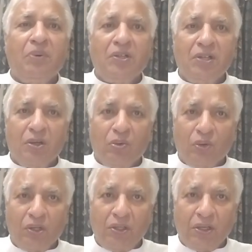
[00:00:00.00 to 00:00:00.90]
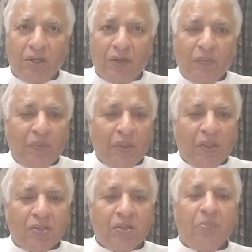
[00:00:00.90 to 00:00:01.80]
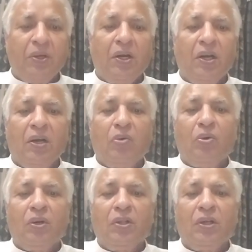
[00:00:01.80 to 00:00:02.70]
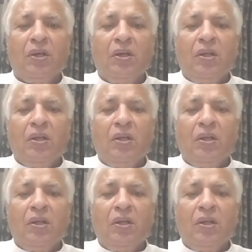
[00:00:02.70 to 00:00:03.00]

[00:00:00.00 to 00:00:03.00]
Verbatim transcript: पहियाँ रोटियाँ तो सब गल्ला खोटियाँ